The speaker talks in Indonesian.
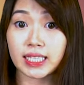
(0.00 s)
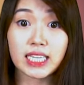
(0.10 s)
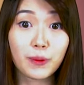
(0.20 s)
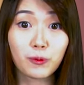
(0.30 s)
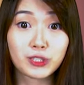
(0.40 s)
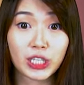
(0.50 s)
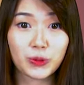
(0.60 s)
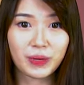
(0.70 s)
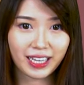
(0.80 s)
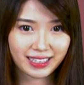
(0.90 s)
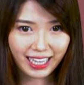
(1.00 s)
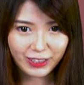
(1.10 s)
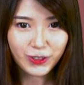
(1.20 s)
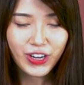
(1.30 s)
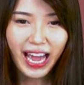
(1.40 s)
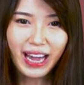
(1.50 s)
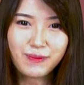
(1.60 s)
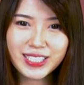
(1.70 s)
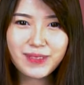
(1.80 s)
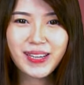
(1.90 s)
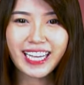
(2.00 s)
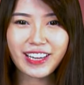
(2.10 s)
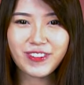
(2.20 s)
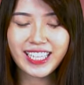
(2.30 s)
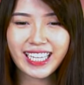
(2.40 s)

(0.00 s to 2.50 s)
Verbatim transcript: 31 Maret lalu, masih banyak event